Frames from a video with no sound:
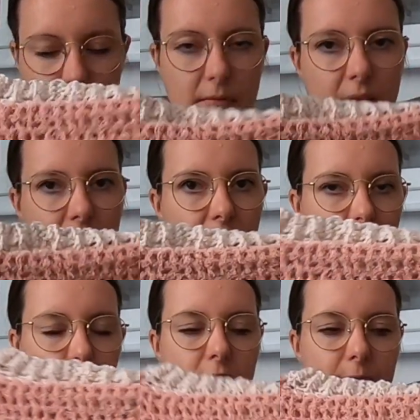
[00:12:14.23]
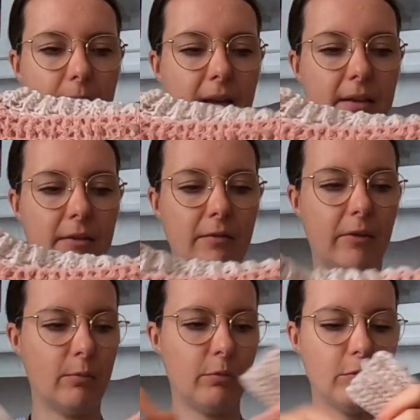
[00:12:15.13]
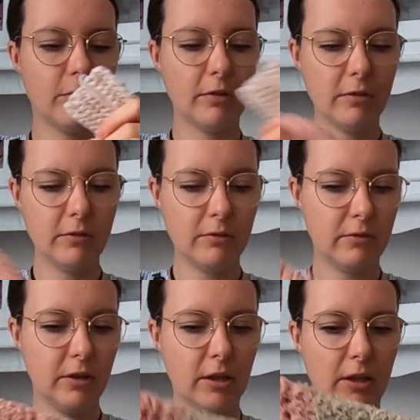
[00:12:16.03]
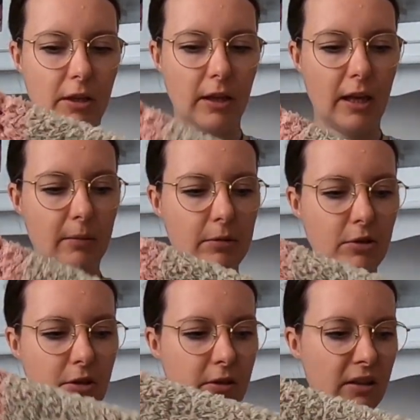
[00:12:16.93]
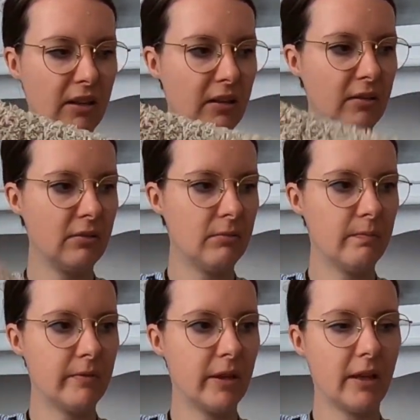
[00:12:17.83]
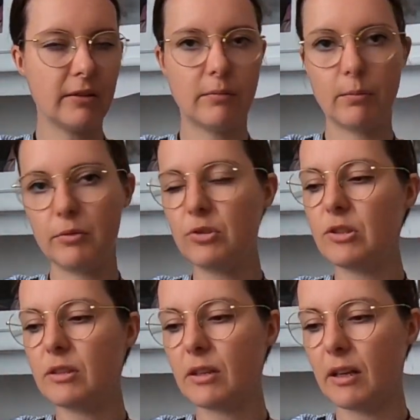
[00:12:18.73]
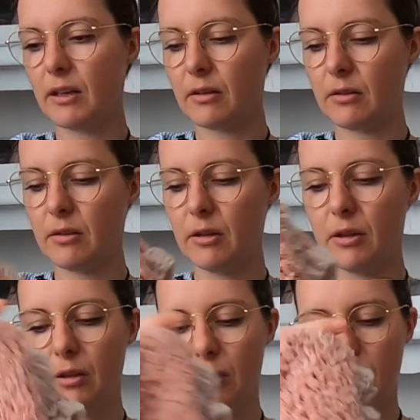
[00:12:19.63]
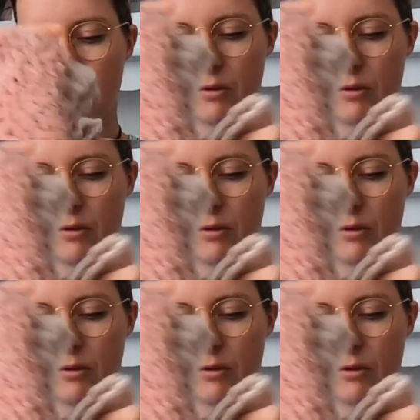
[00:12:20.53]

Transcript: Dann hast du das beides verbunden Ärmelchen dran, die ganzen Bündchen dran und